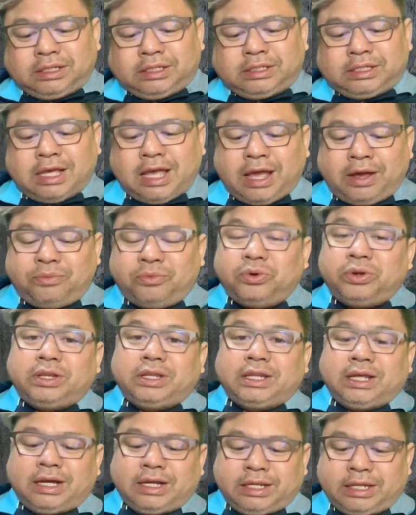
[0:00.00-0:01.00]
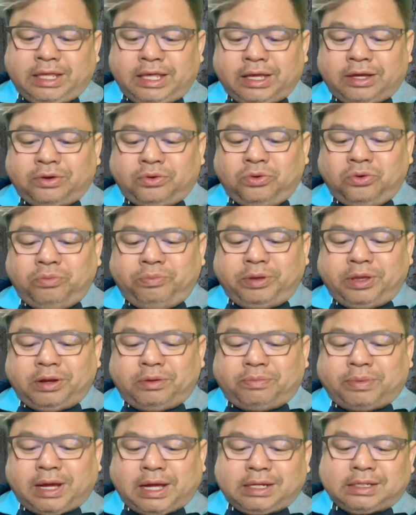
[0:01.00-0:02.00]
แจงวุ่นเดินเคียงคู่พิร
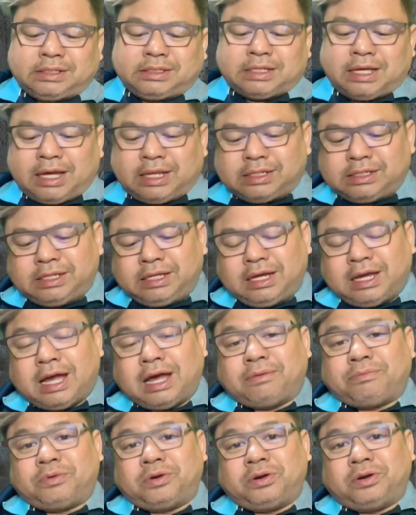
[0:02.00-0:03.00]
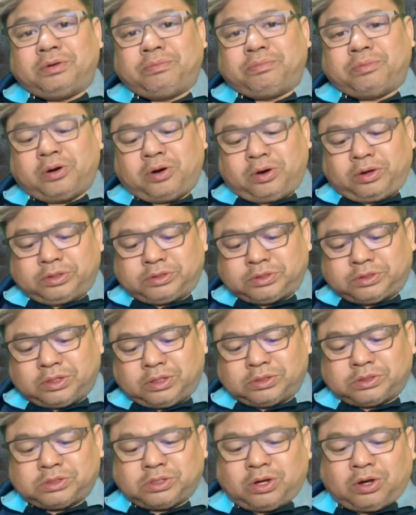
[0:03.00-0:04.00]
พันธ์สารชี้ขาดพรปส
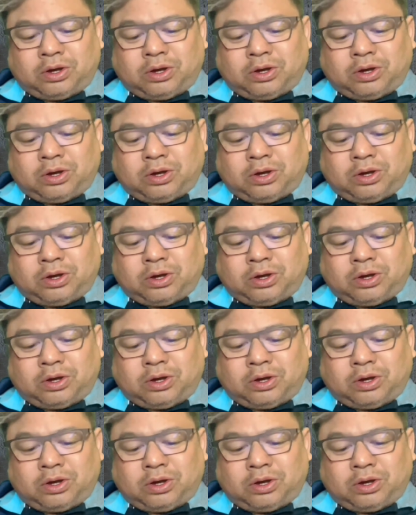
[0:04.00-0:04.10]
ส